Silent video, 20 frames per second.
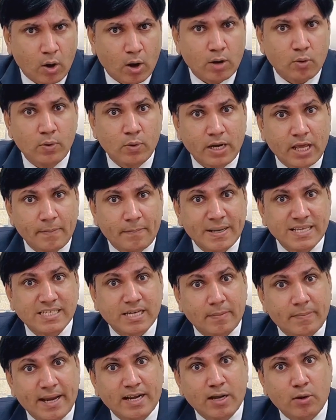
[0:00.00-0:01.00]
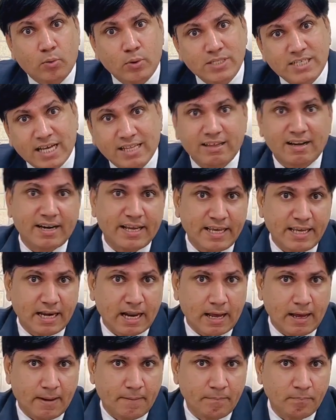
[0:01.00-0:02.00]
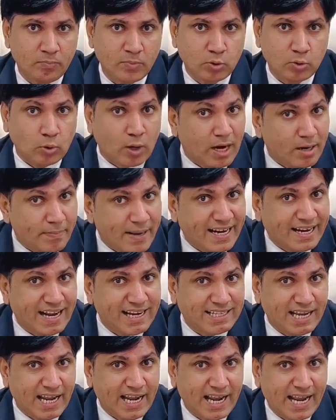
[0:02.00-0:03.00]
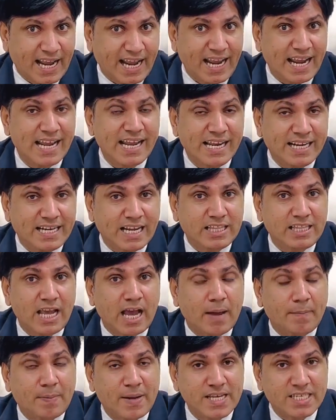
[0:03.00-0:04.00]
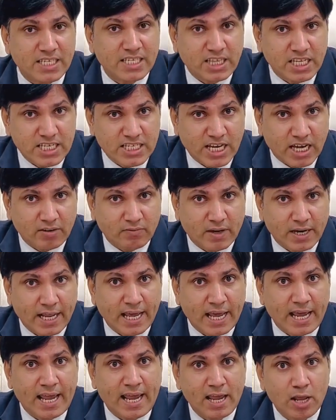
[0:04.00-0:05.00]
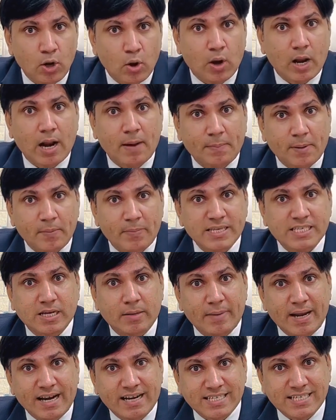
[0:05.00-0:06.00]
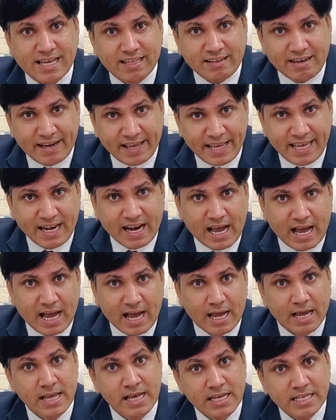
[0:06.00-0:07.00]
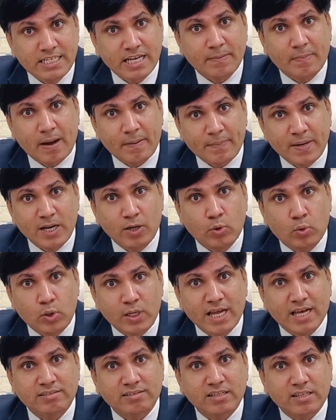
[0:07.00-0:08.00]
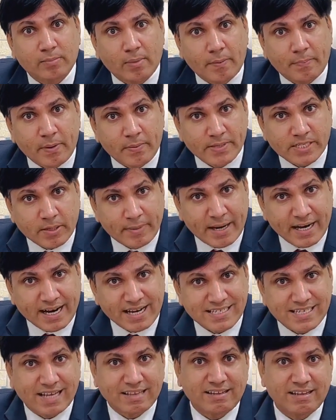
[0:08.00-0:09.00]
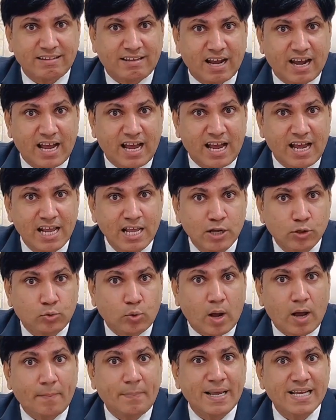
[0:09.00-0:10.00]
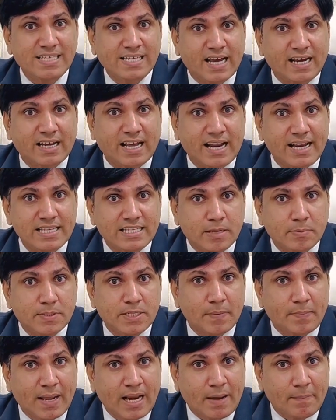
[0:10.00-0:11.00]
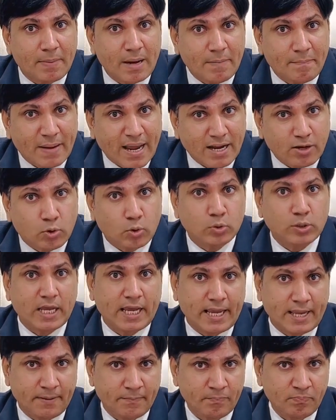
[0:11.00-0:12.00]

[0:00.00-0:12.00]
और उनके पास कमाई का कोई साधन नहीं रहा तो आरबीआई कहता है यदि आपकी स्थिति जैनवन है और आपके पास कमाई का साधन नहीं रहा जब आपने लोन लिया था तब आपके पास कमाई का साधन था तो आप ये जानकारी सबसे पहले अपने बैंक को दें